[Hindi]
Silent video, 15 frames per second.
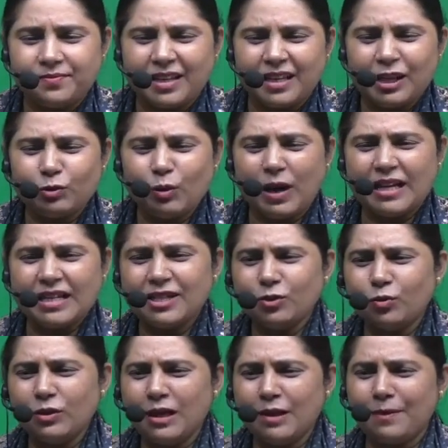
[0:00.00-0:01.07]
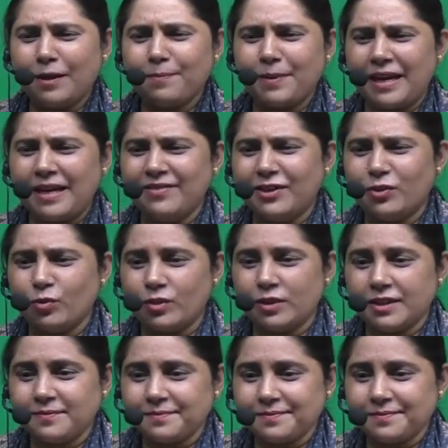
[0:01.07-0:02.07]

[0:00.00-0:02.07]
ये तो आज की दुनिया बड़ा प्राइवेट हो गई